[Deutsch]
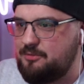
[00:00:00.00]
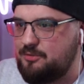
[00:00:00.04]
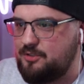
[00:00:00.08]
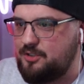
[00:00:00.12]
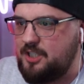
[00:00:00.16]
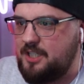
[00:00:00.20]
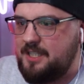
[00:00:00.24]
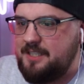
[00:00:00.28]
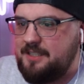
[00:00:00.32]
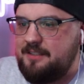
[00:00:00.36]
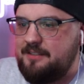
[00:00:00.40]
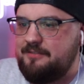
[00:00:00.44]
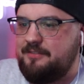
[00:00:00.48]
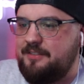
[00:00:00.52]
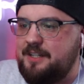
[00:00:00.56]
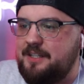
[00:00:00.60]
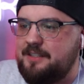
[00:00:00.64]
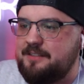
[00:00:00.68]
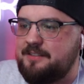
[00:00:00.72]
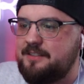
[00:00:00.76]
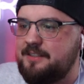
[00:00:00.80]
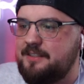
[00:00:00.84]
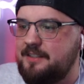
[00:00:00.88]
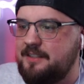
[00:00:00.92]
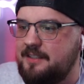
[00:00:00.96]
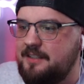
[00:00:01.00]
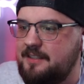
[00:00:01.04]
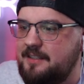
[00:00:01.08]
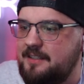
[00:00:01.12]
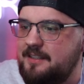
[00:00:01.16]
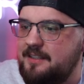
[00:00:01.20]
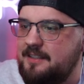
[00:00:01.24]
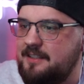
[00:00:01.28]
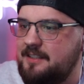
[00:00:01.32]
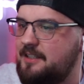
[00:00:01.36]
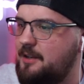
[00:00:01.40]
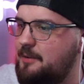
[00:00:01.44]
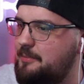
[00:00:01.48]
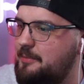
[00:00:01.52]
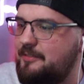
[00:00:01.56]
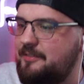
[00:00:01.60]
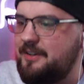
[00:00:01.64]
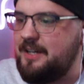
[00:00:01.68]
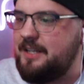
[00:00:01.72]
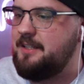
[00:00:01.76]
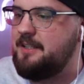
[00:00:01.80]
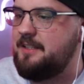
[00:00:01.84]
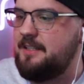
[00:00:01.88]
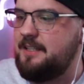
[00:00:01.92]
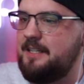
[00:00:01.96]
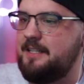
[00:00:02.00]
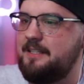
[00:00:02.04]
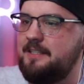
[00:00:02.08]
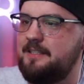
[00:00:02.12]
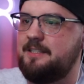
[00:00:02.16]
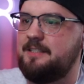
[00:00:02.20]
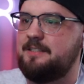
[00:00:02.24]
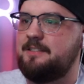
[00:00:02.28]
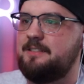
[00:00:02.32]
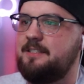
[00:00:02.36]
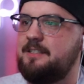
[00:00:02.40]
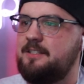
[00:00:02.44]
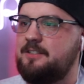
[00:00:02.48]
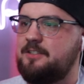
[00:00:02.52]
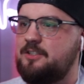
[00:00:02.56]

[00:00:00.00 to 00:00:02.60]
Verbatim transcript: du scheiße warst. Ich glaube, auf Kanada hätte ich das nicht